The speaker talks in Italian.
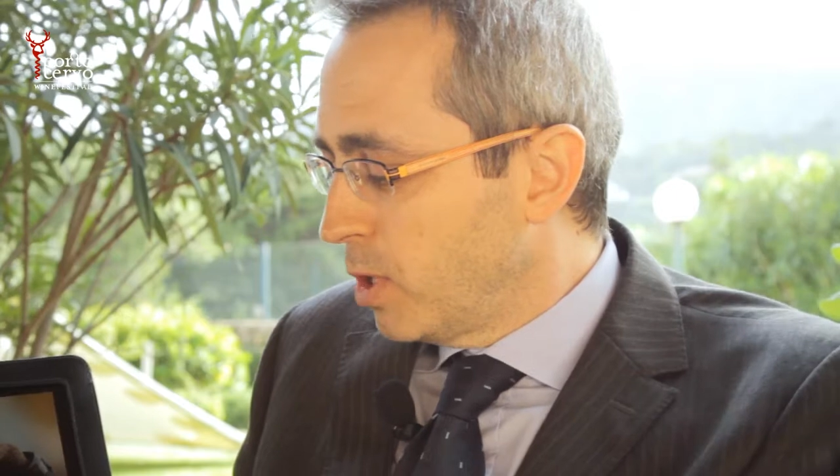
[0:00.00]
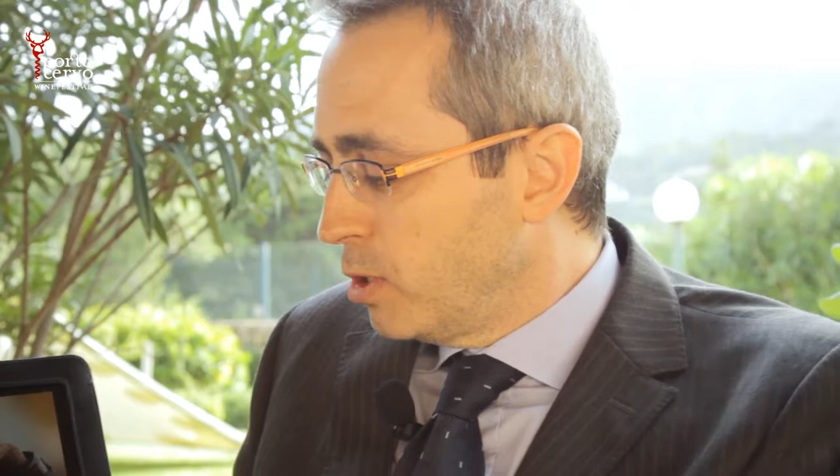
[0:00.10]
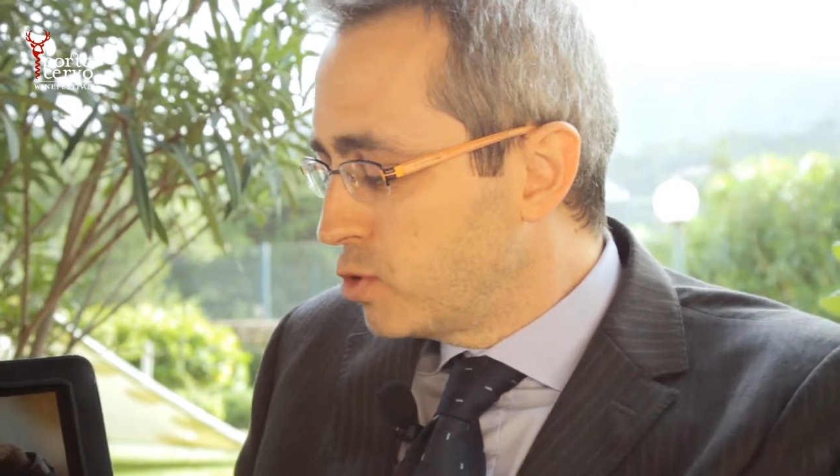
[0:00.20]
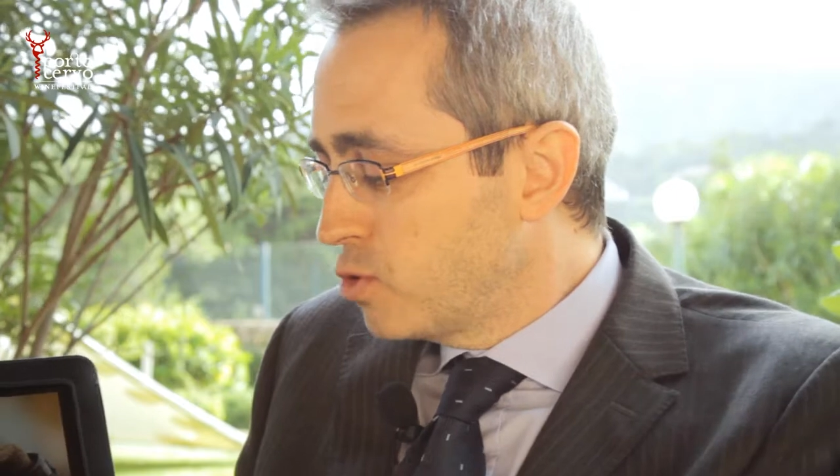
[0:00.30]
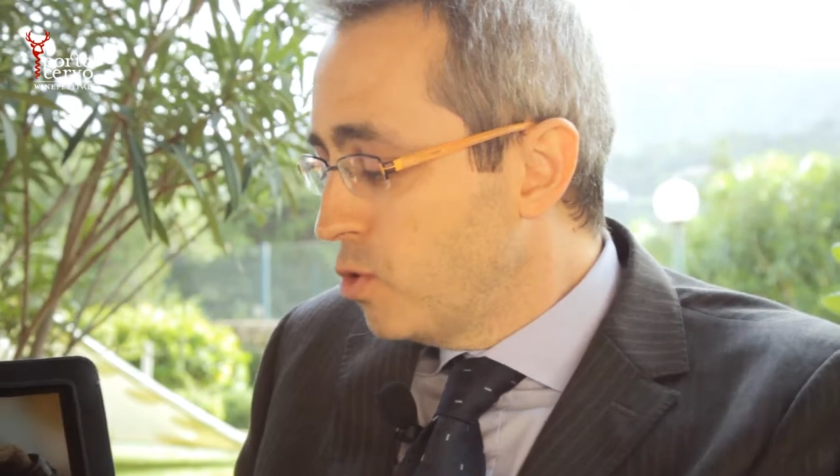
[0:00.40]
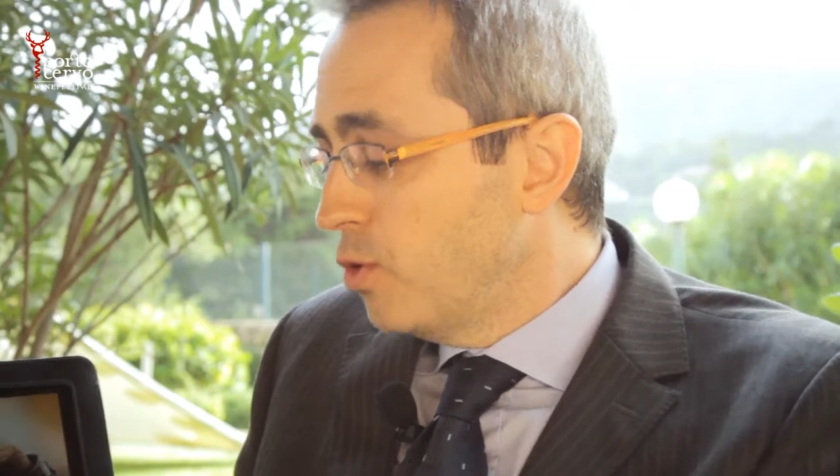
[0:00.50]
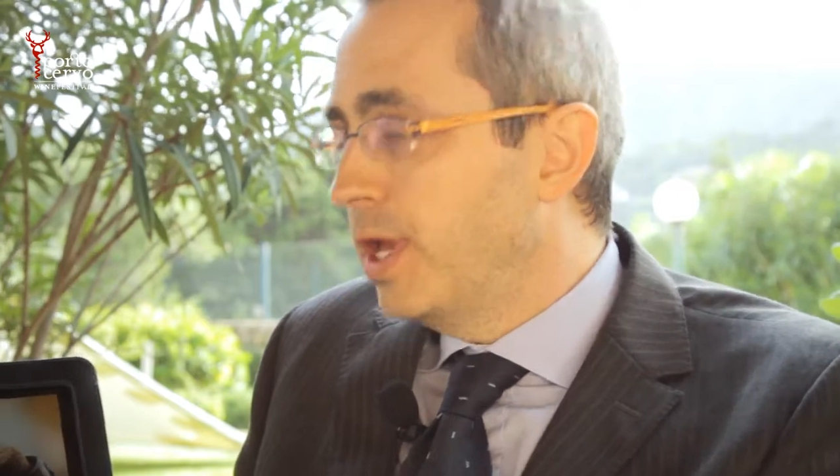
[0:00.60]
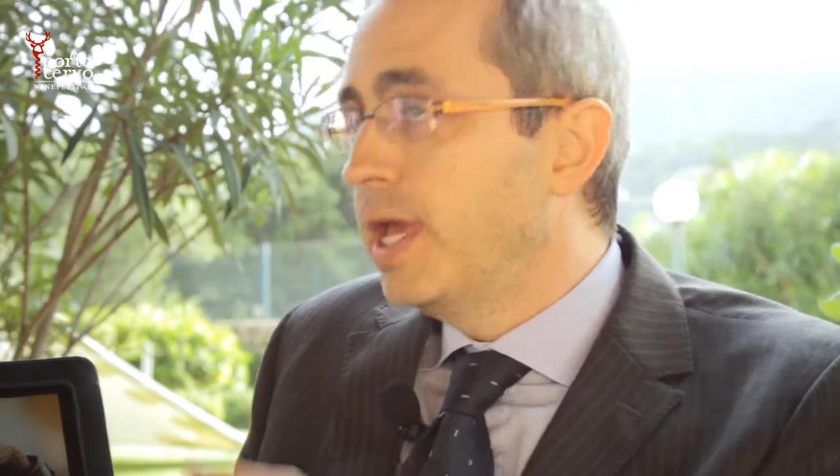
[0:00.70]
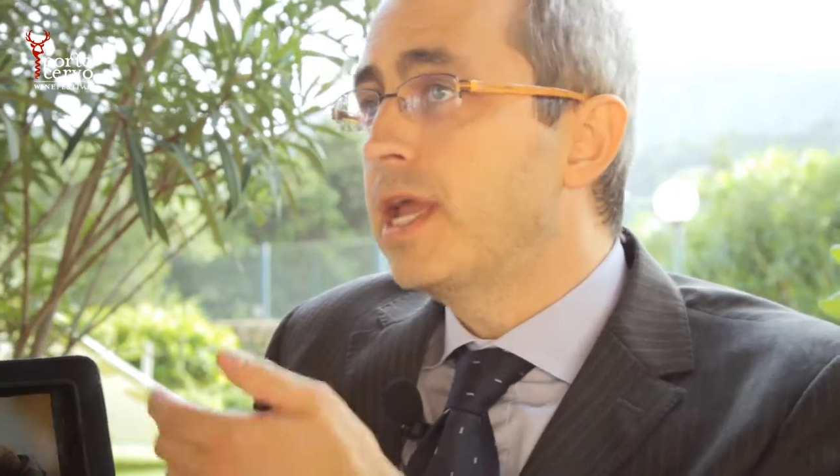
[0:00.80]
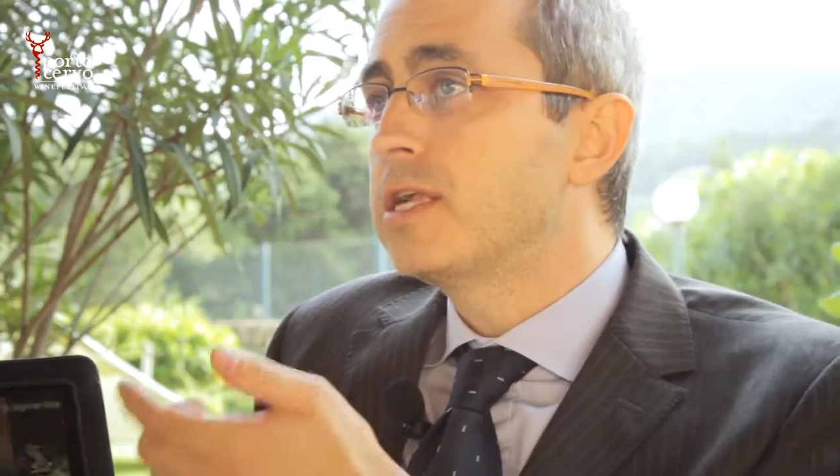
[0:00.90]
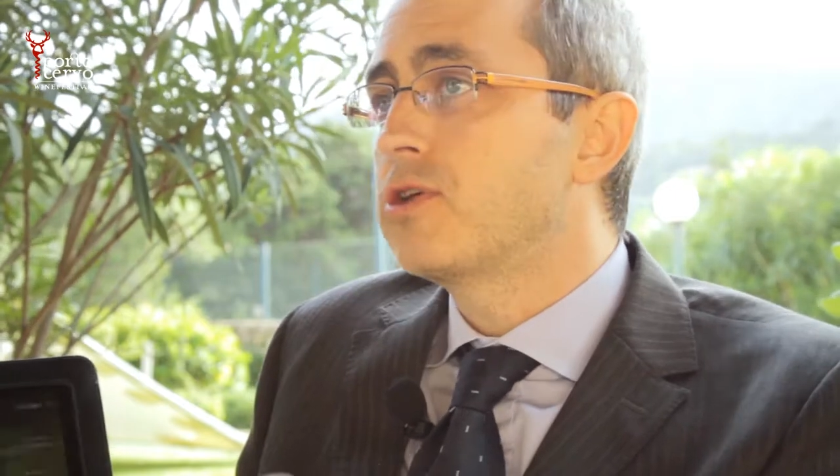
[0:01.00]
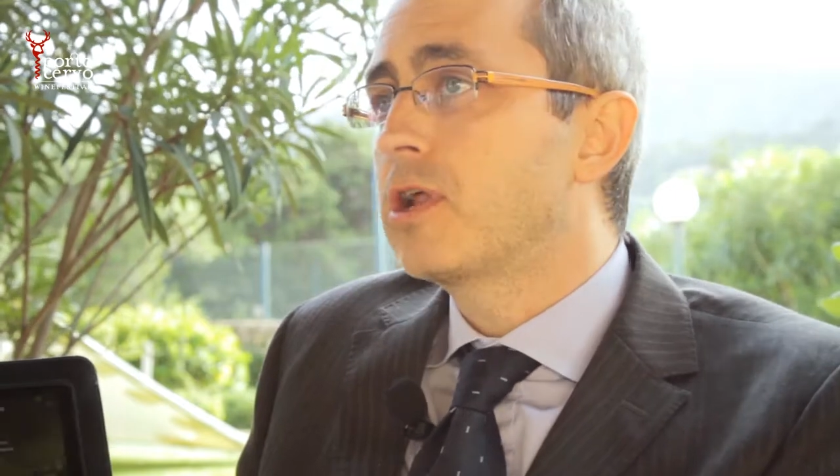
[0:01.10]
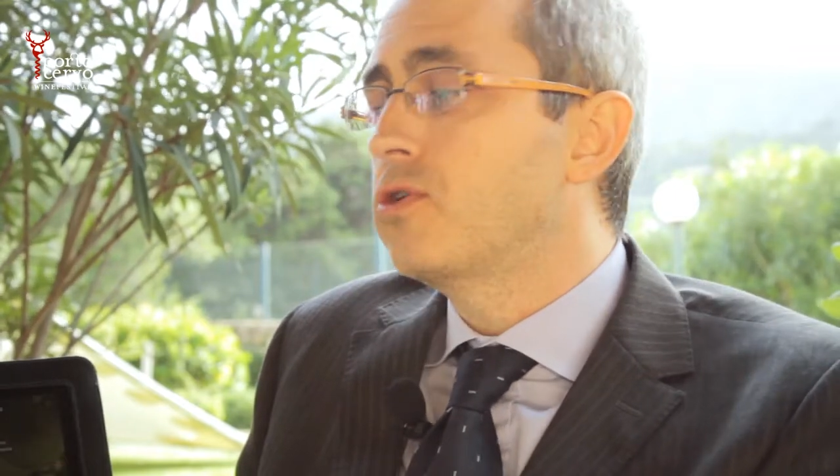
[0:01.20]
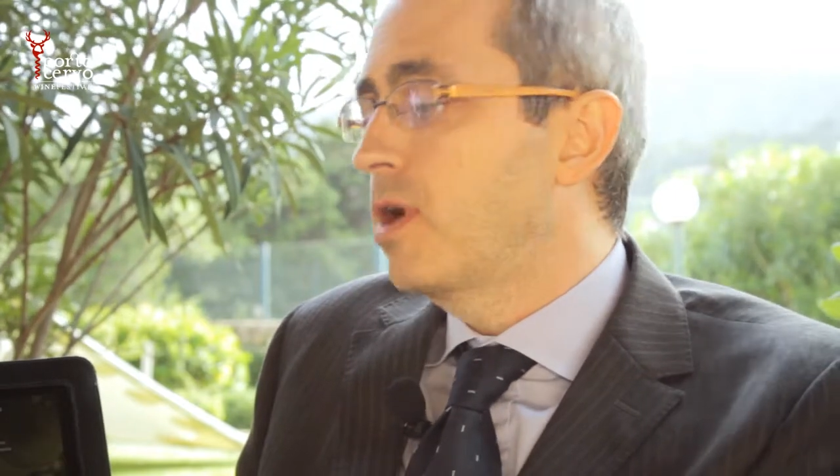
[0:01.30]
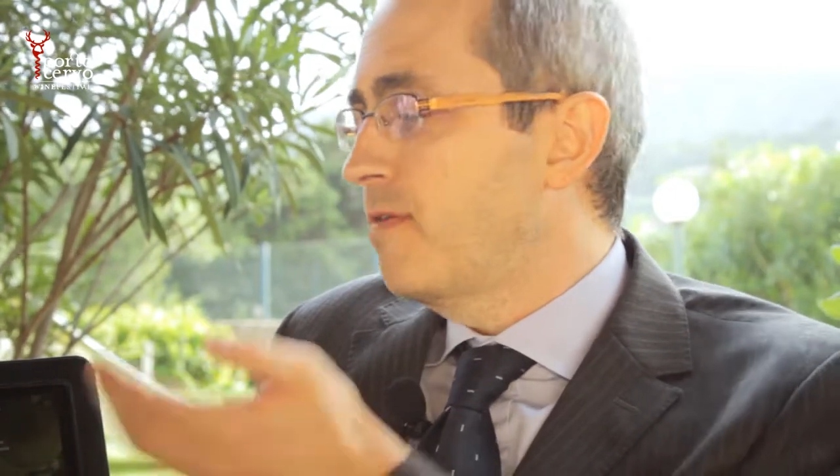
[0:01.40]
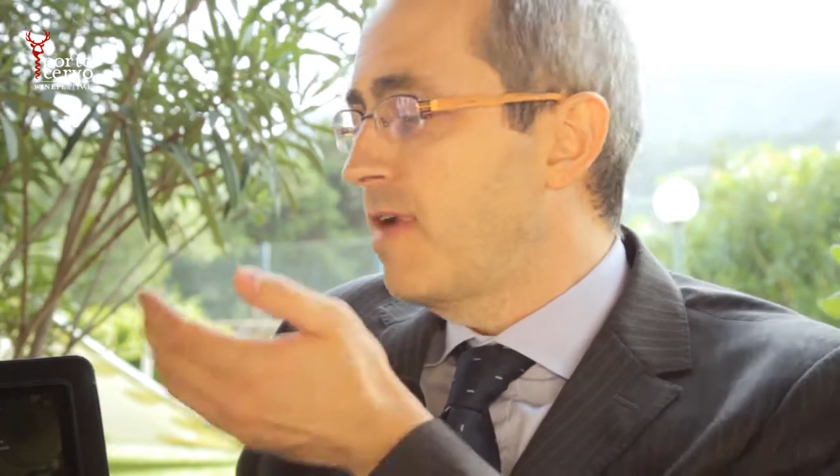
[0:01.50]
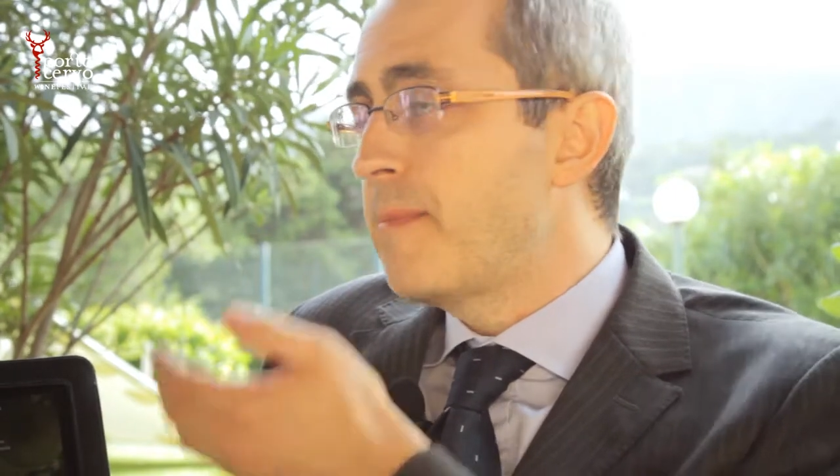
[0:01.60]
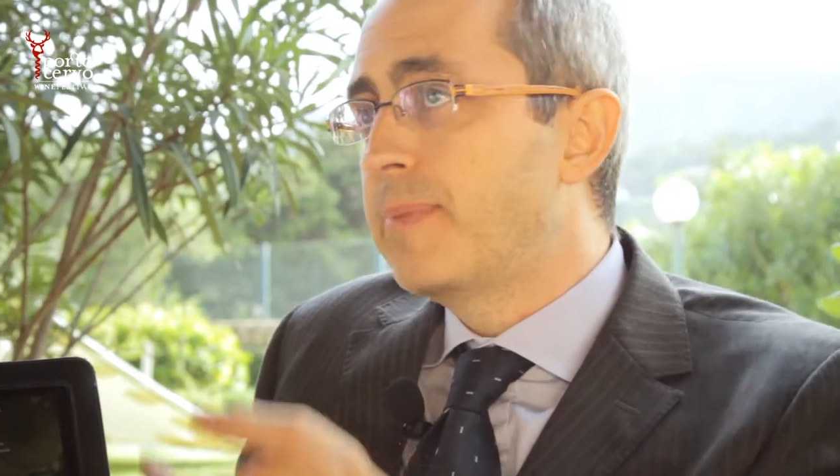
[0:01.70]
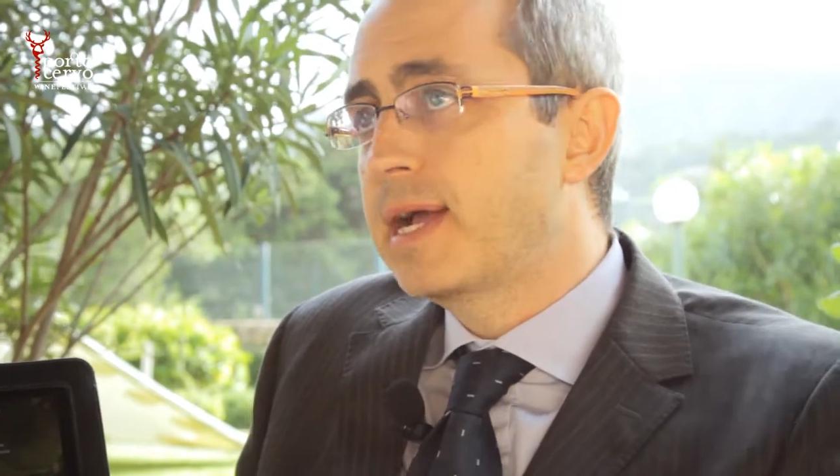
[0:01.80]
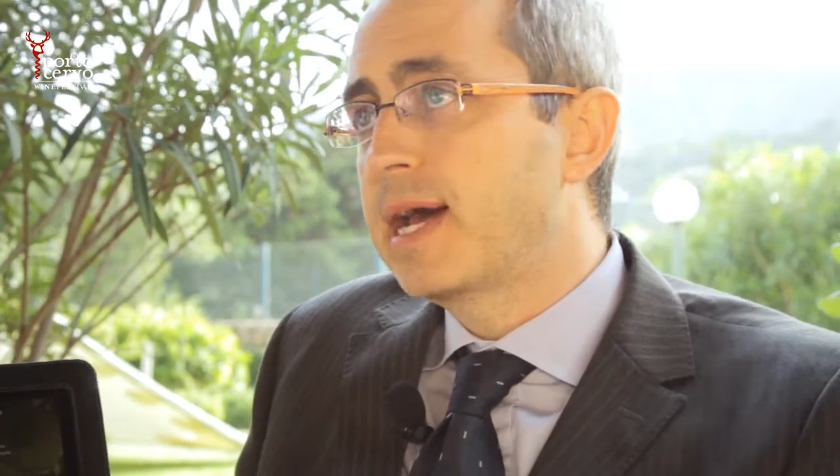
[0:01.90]
su cui il ristoratore avrà
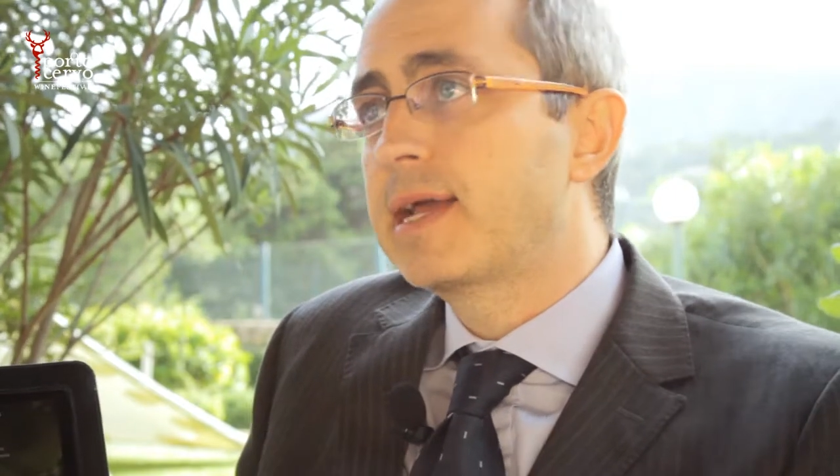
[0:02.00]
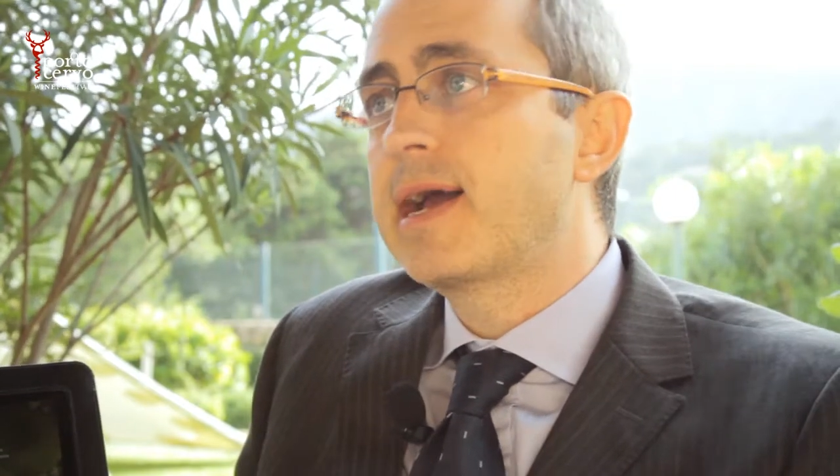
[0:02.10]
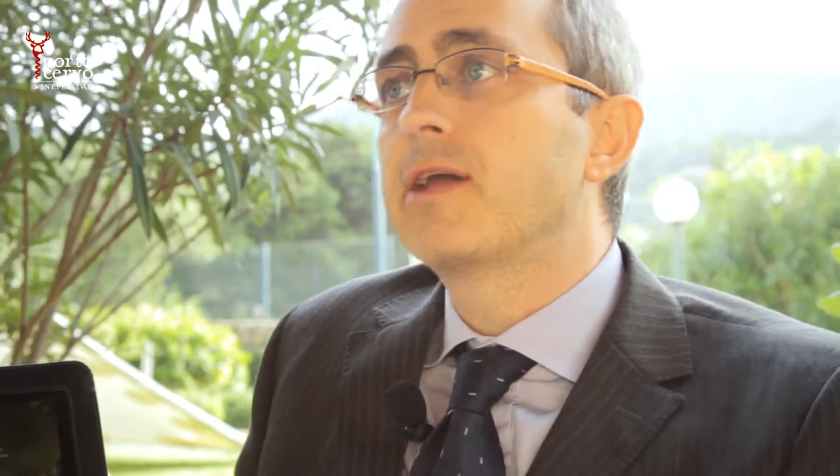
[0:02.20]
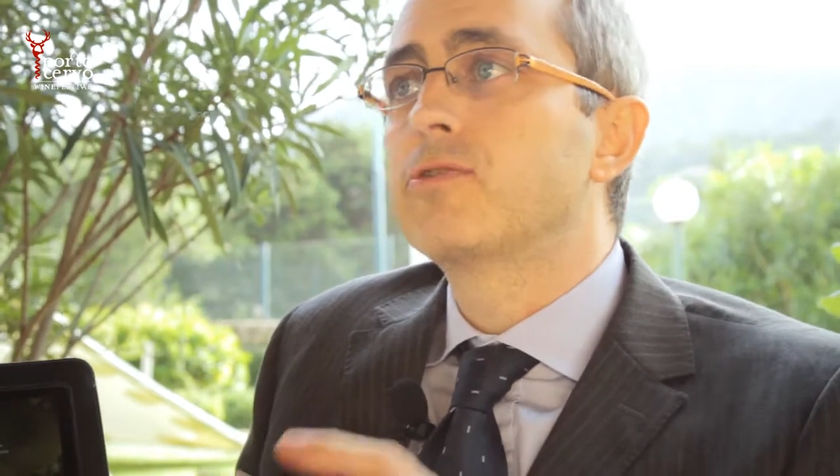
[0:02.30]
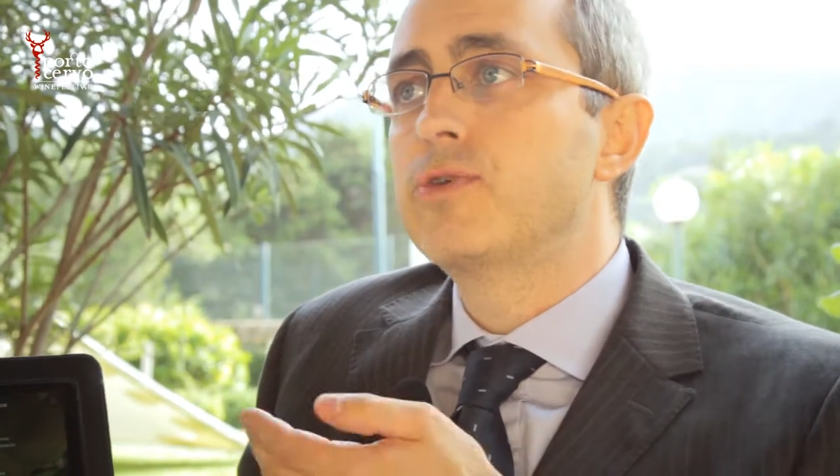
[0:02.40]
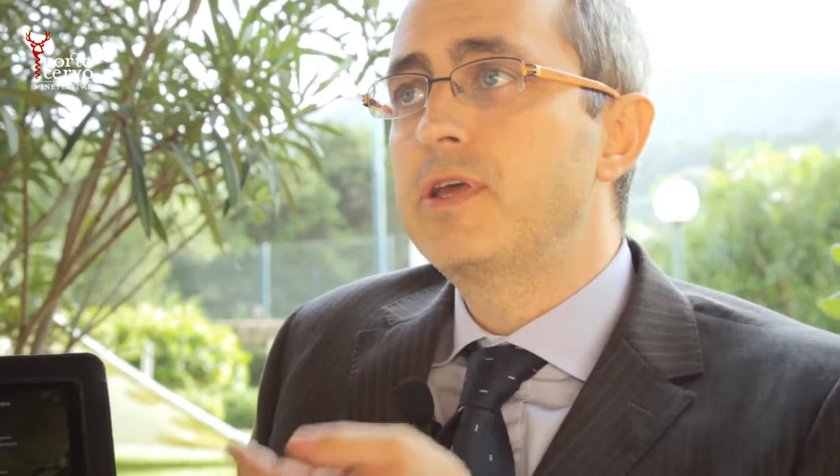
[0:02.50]
precaricato